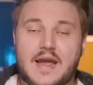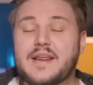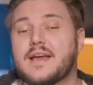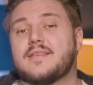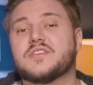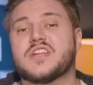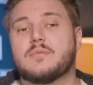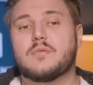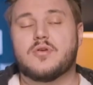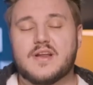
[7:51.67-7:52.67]
Eine recht
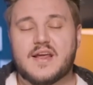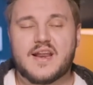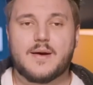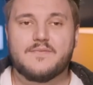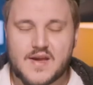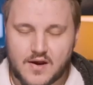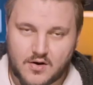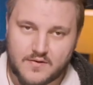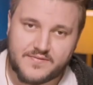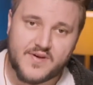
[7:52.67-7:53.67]
zielstrebige Plotline haben wir
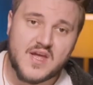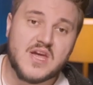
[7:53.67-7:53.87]
auf